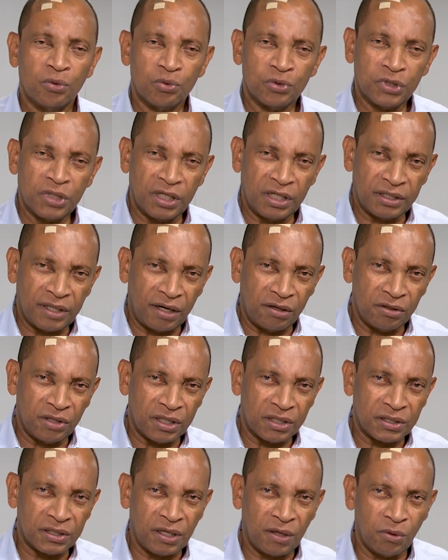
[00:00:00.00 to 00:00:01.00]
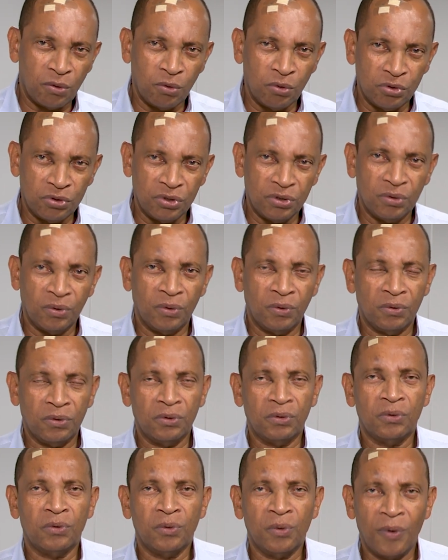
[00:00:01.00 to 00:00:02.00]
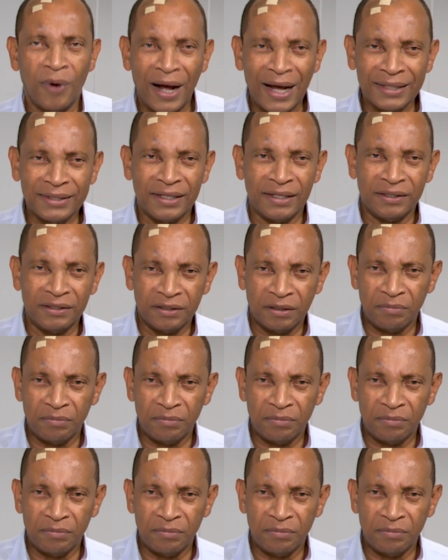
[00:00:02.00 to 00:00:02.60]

o secretário da Saúde, o, o Ada,